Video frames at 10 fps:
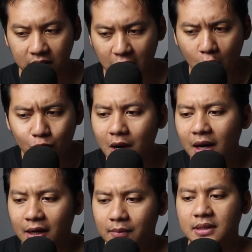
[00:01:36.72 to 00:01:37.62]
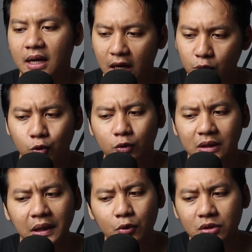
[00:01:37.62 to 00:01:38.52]
Trauma akan masa lalu
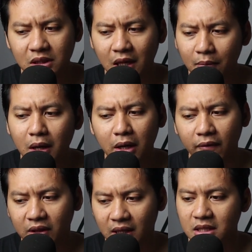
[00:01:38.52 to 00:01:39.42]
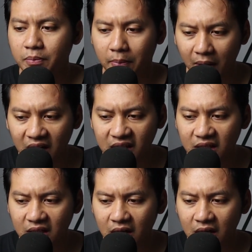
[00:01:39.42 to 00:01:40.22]
terus di ditambah gravitasi berbalik,